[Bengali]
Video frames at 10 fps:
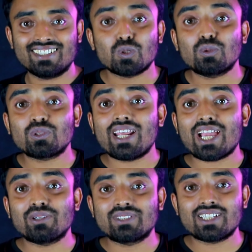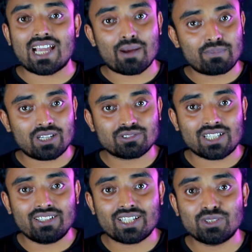তো বন্ধুরা এখন থেকে আপনারাও
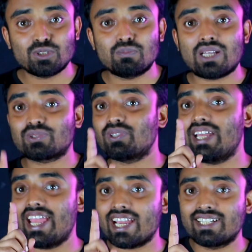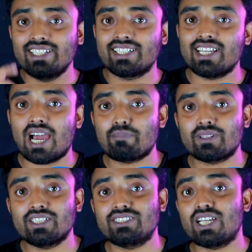চাইলে কিন্তু মাত্র এক ক্লিকে
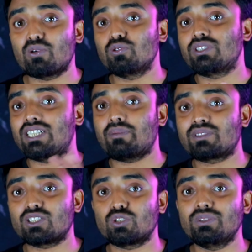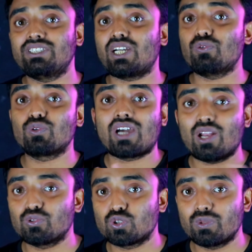আপনাদের যে কোনো জাপসা ছবি যে কোনো
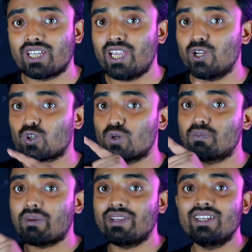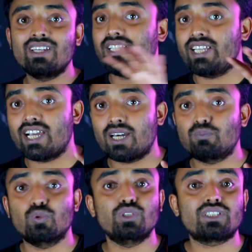কালো ছবিকে এরকমভাবে ক্লিয়ার
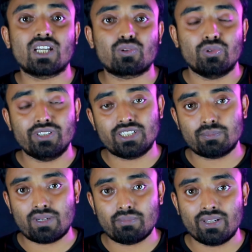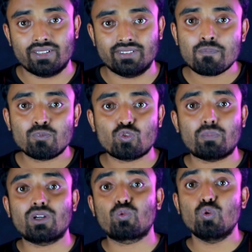পরিষ্কার করে নিতে পারবেন তো আপনারা